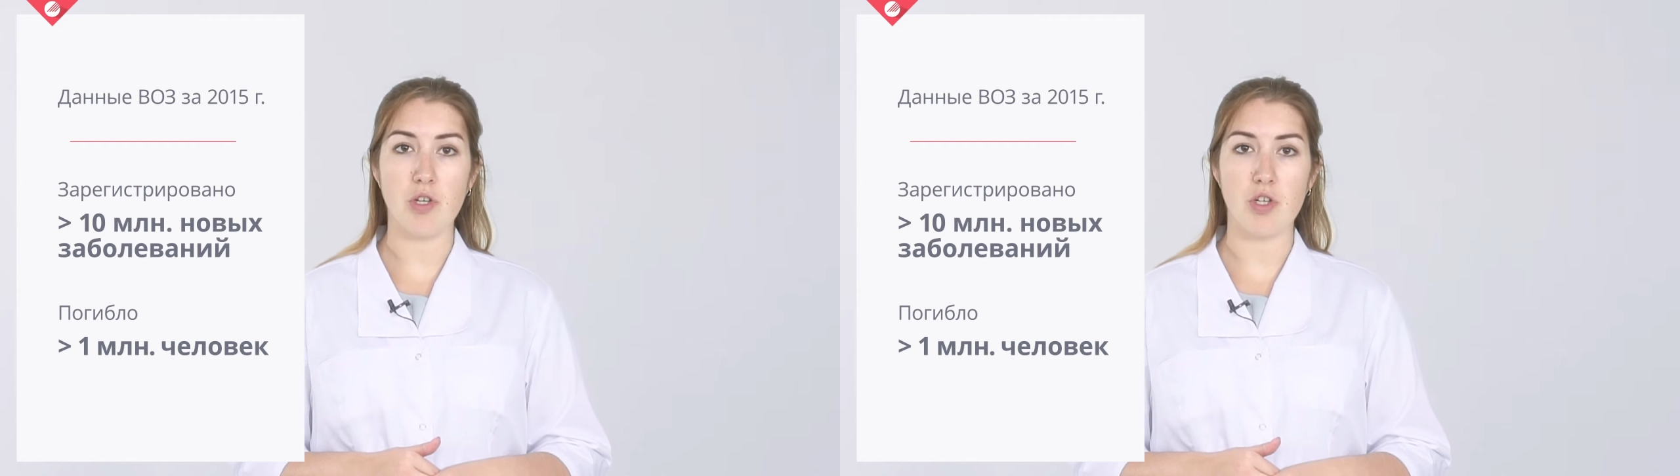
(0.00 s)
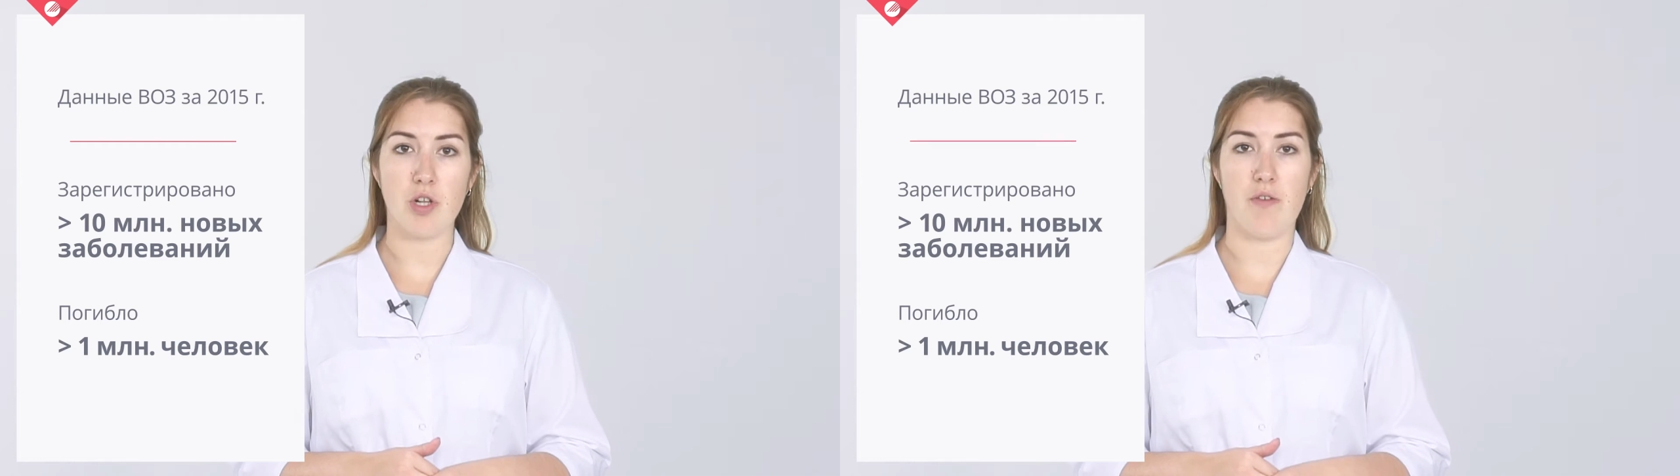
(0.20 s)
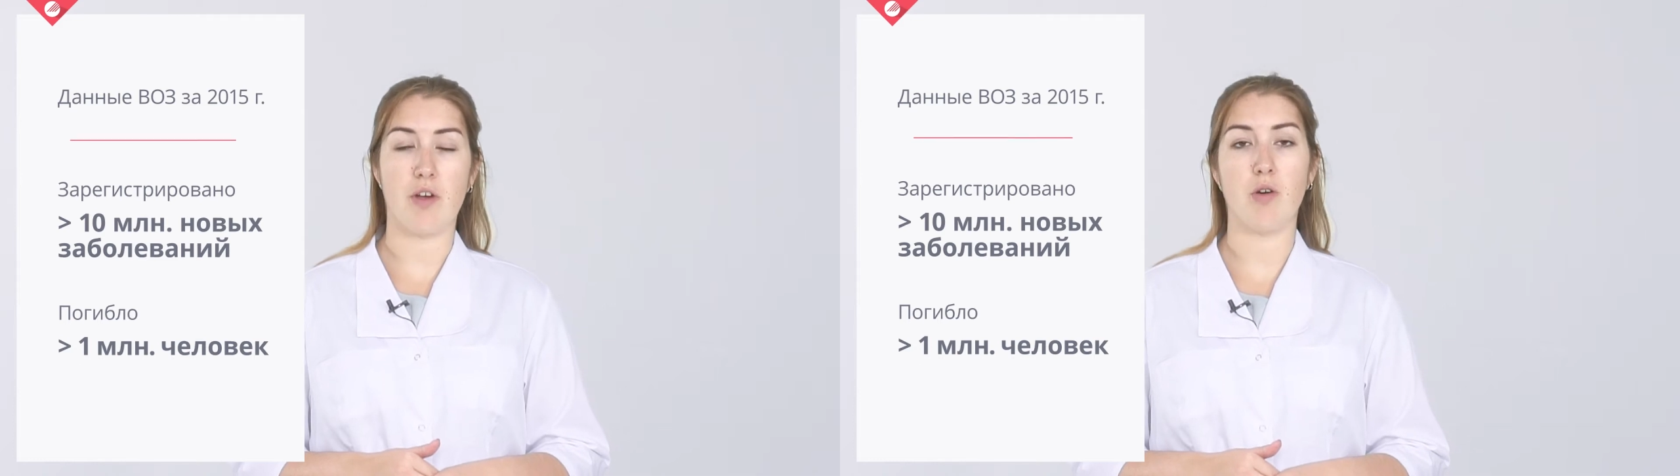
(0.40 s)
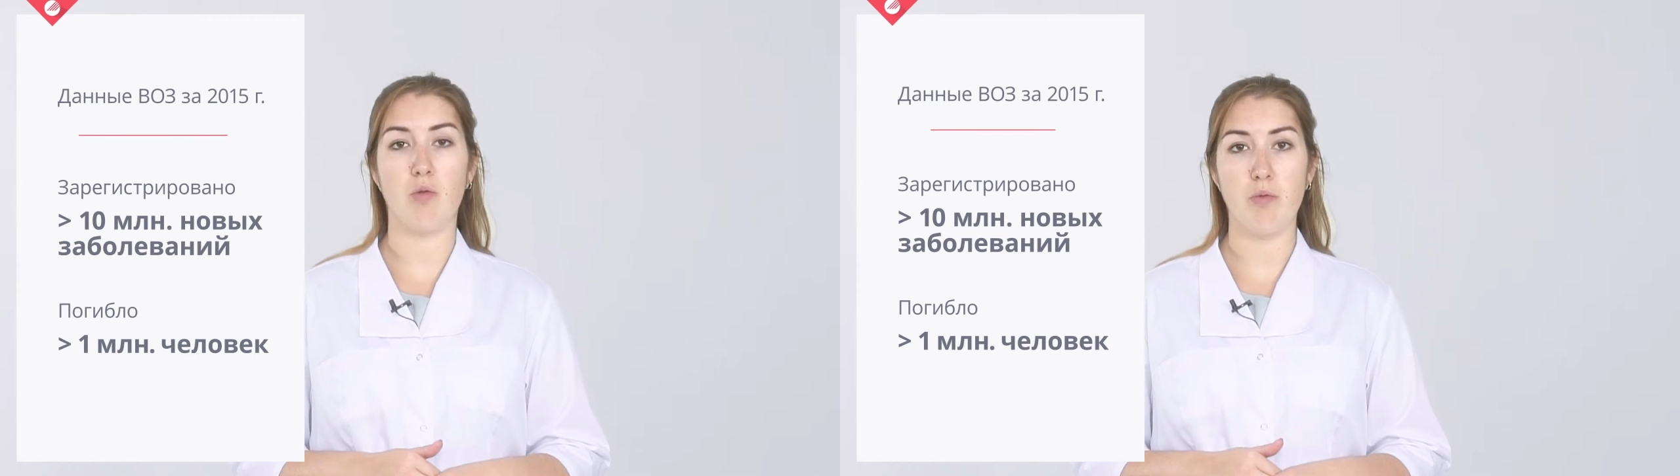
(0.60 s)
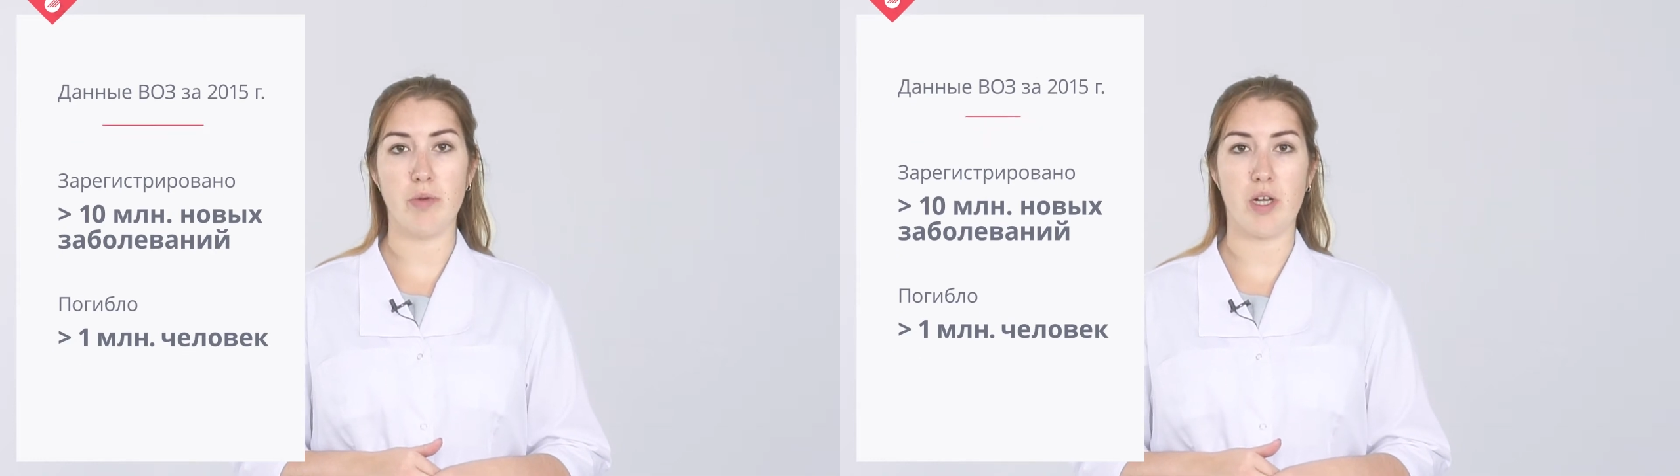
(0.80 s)
человек
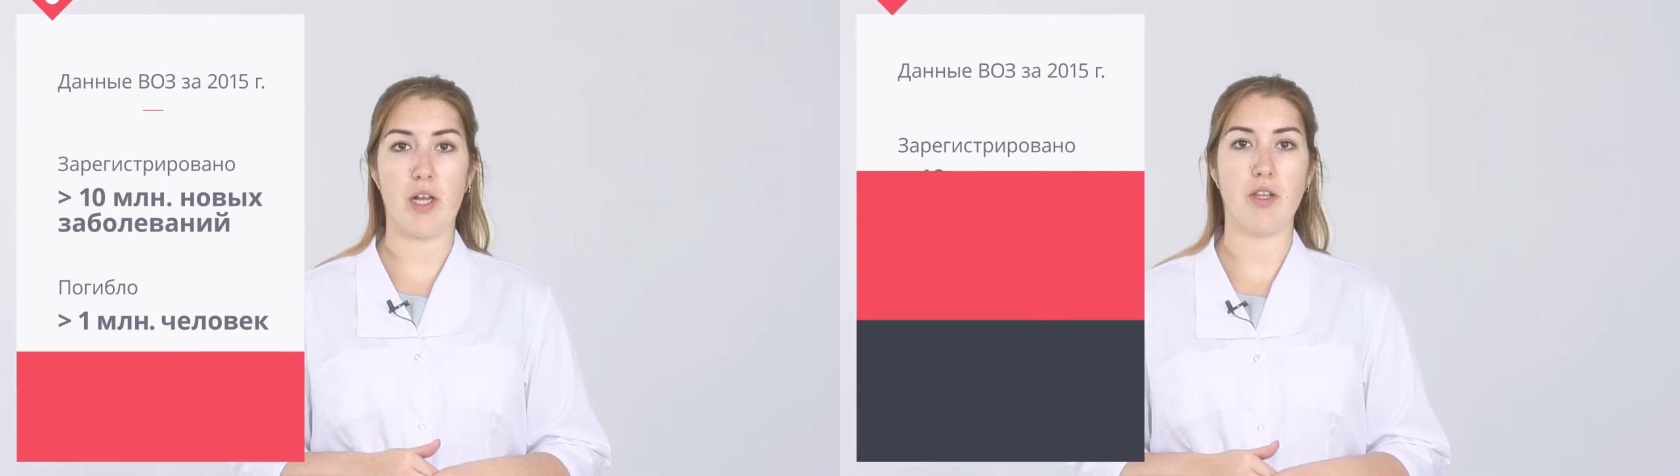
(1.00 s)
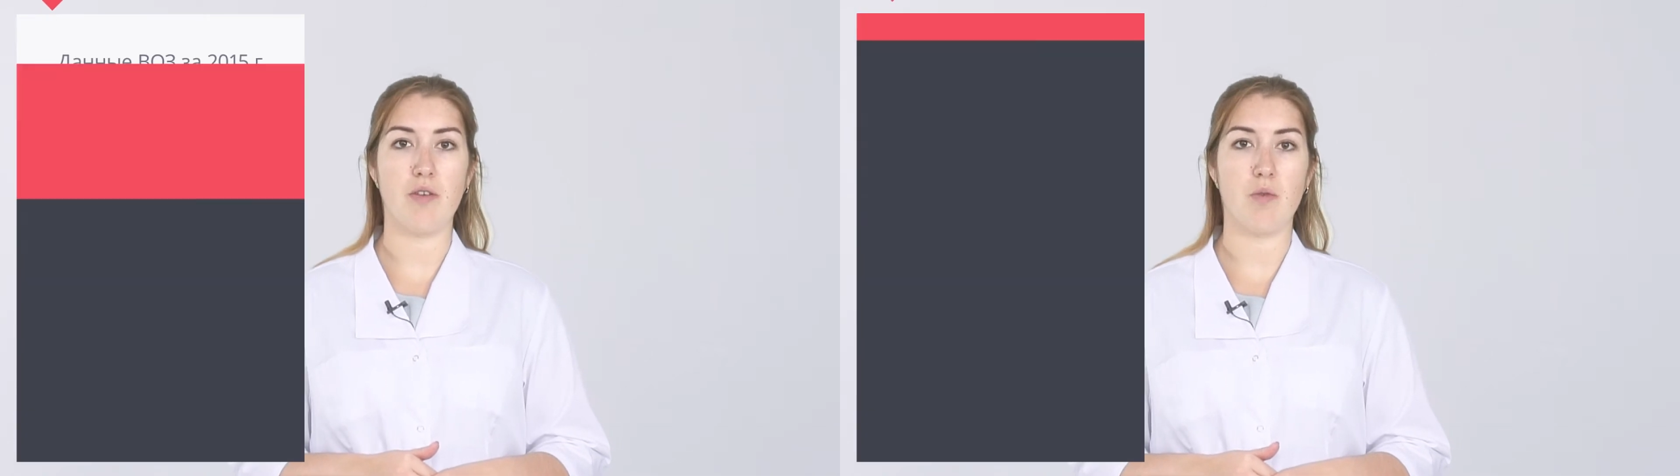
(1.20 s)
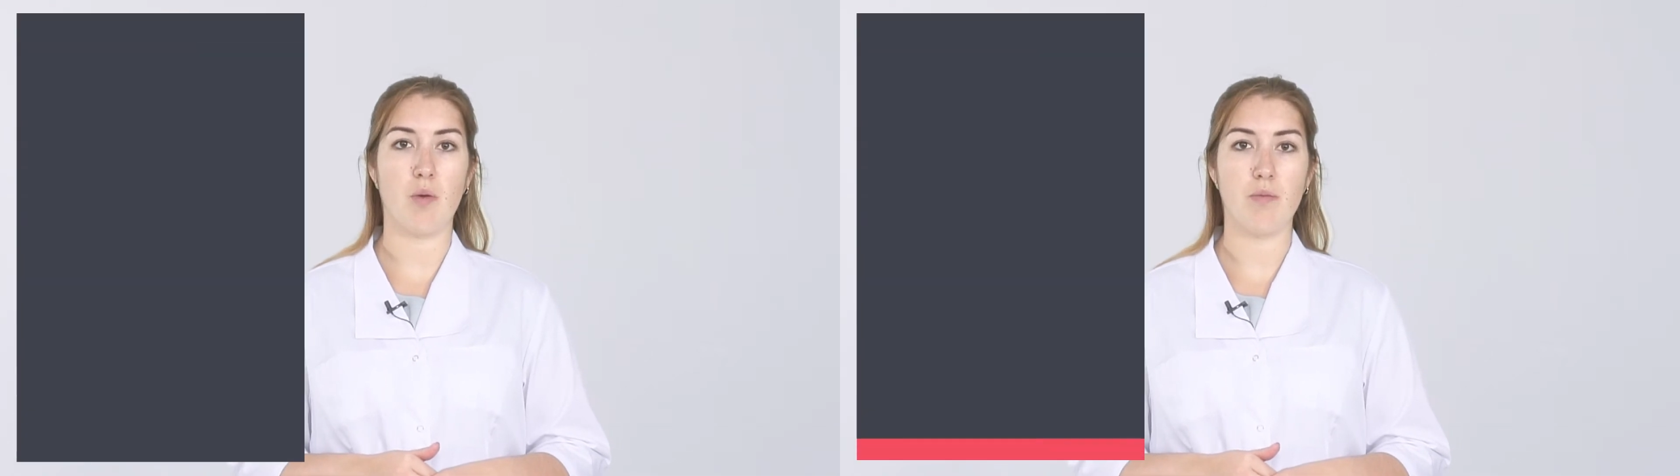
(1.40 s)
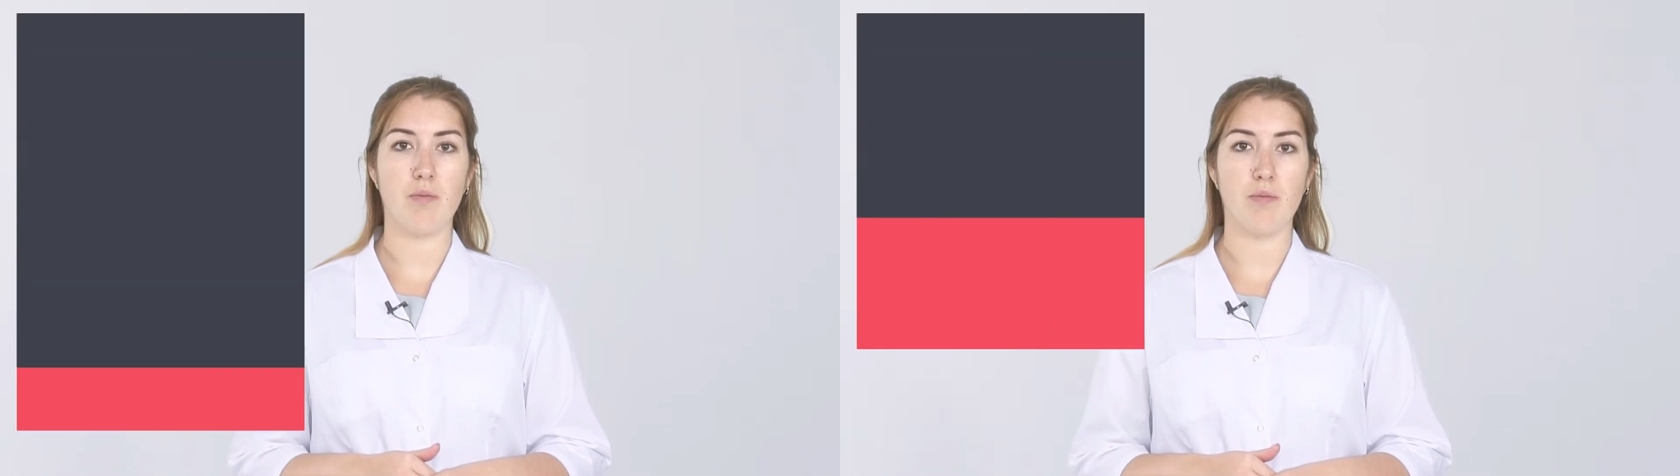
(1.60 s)
умерли от него.